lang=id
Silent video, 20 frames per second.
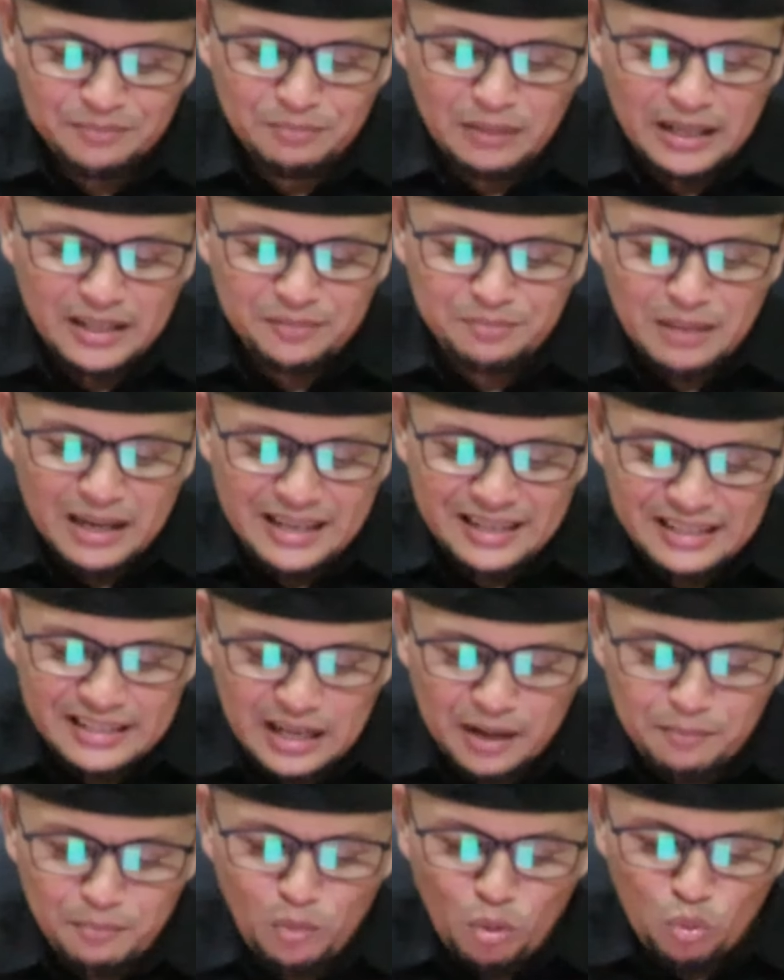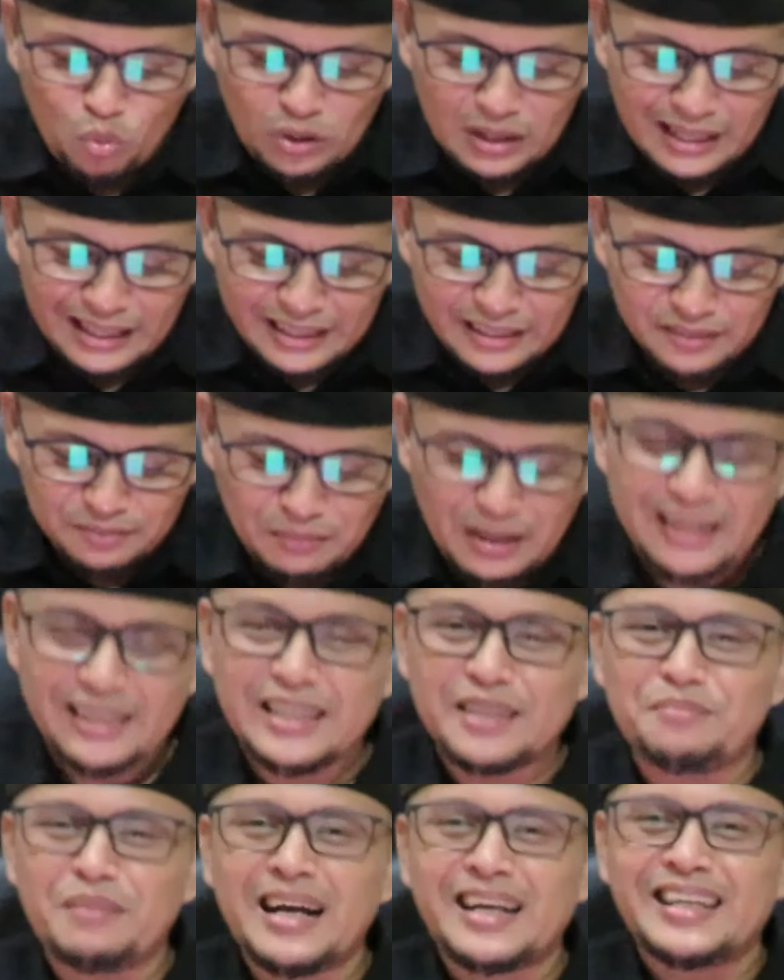baik-baik ya bukan
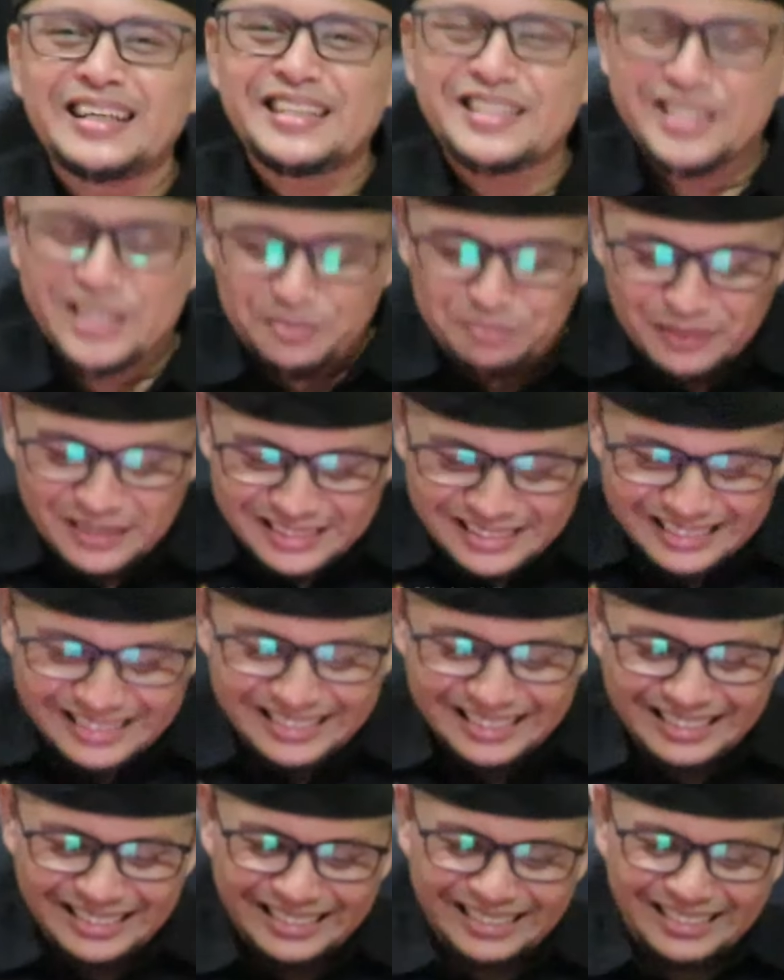maki-maki seperti ini